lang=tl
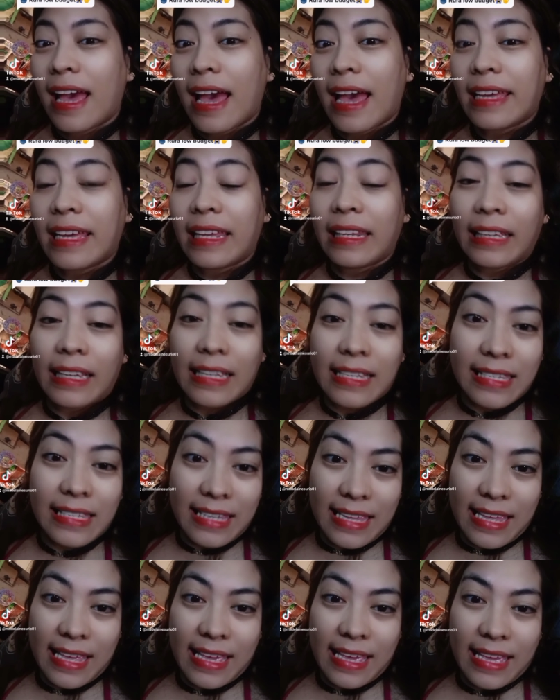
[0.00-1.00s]
Ayan
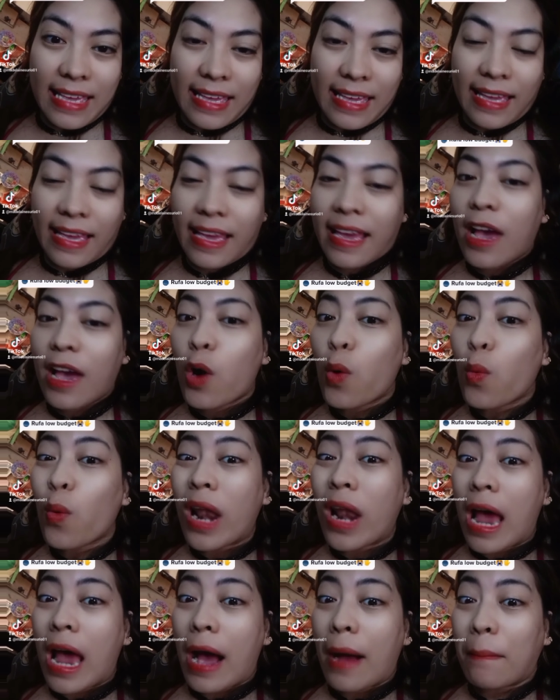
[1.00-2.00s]
kasi,
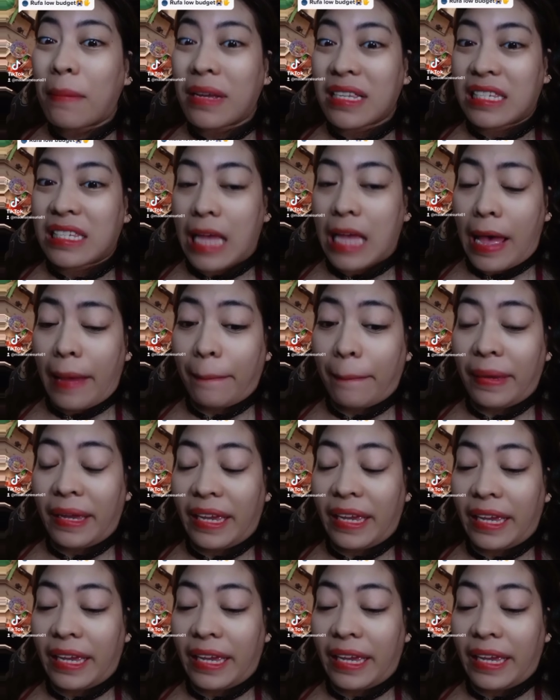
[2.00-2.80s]
wala kang masabi.